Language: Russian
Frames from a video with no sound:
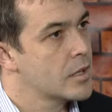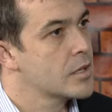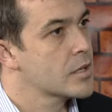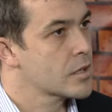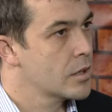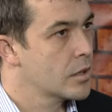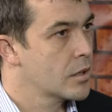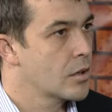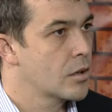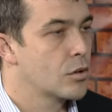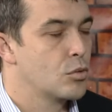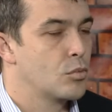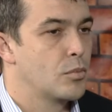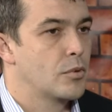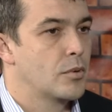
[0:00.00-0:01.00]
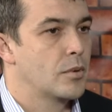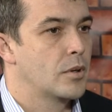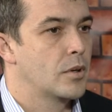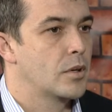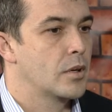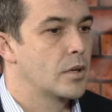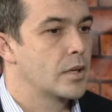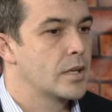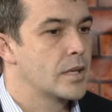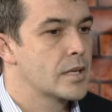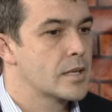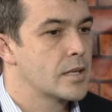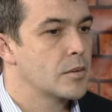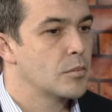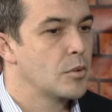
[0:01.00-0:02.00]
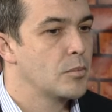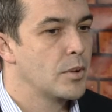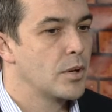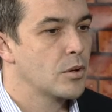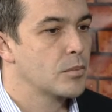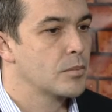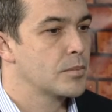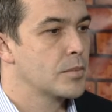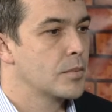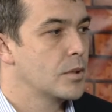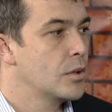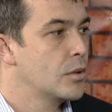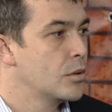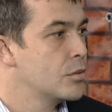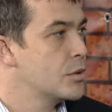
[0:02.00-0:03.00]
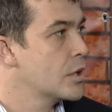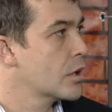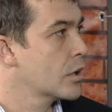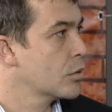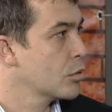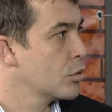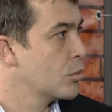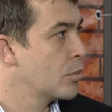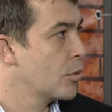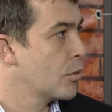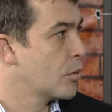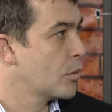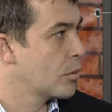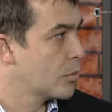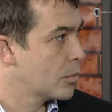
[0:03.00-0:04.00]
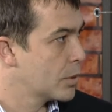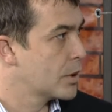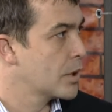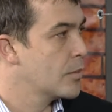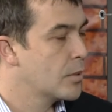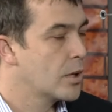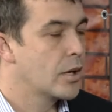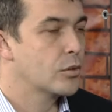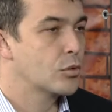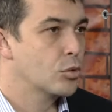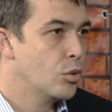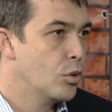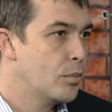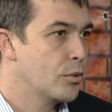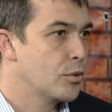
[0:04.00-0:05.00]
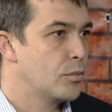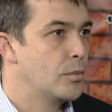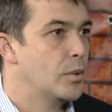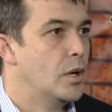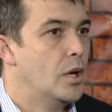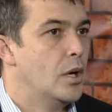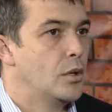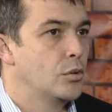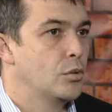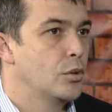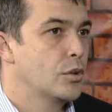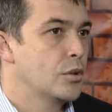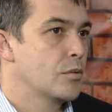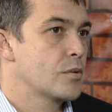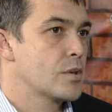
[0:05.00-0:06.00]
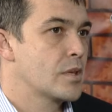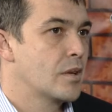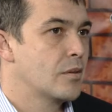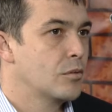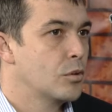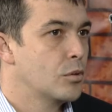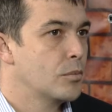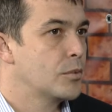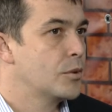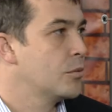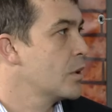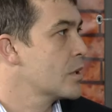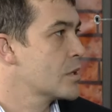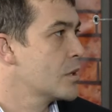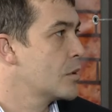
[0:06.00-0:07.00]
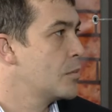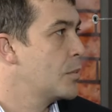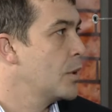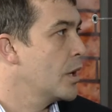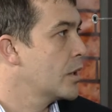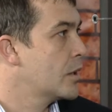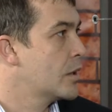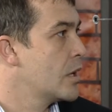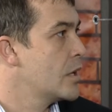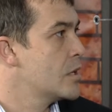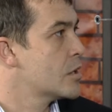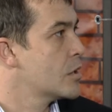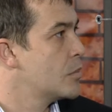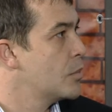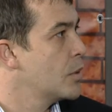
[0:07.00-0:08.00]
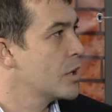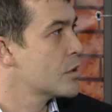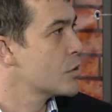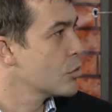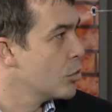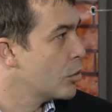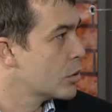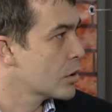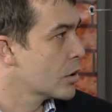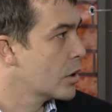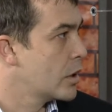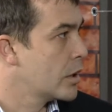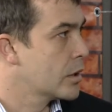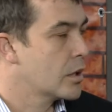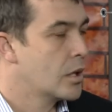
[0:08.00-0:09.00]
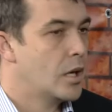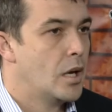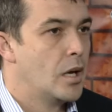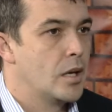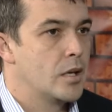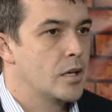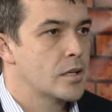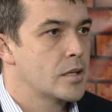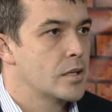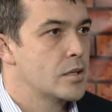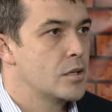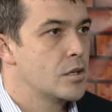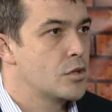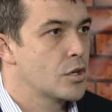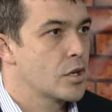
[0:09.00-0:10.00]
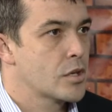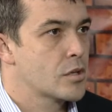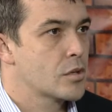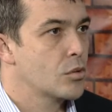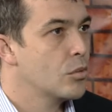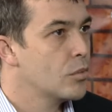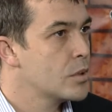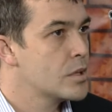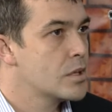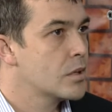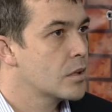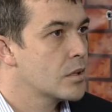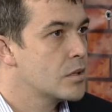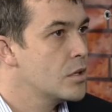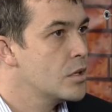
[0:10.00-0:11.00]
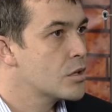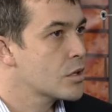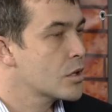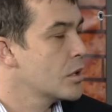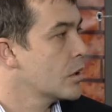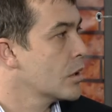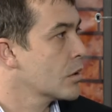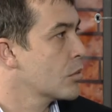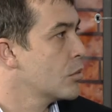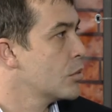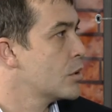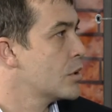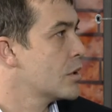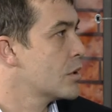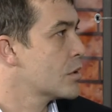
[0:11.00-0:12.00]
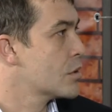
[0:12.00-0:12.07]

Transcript: несколько групп. А если мы берем людей, которые употребляют опиум, то это в основном 25, 35, 40 лет. Если сейчас новые синтетические наркотики,